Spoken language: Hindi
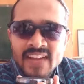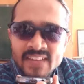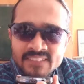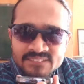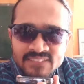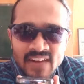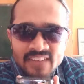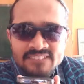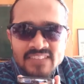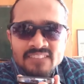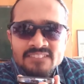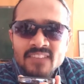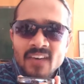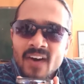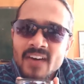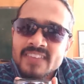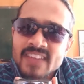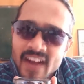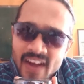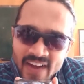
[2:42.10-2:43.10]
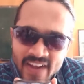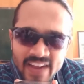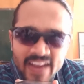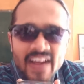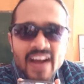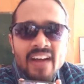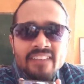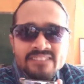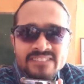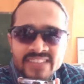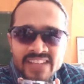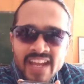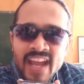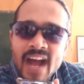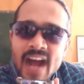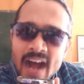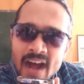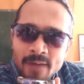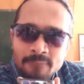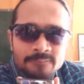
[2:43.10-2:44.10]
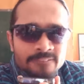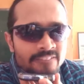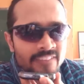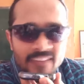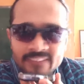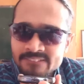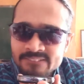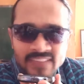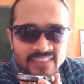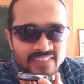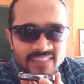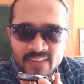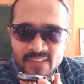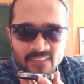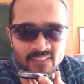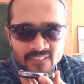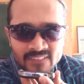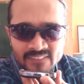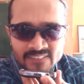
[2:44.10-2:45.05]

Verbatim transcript: मेरे पापा बहुत अहे आदमी है आप फक मत करो